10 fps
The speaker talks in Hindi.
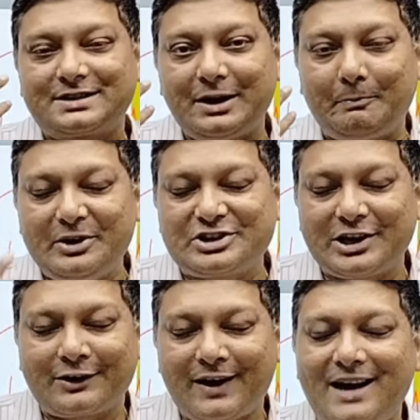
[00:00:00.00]
इसके
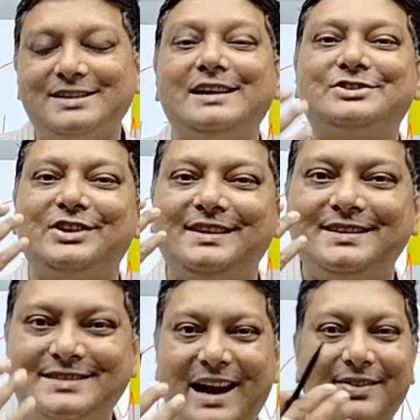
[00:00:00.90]
पीछे राज है
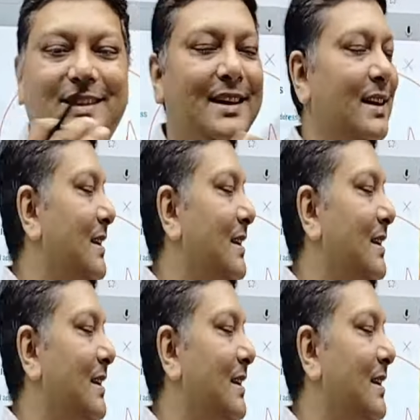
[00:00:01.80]
चलिए जानते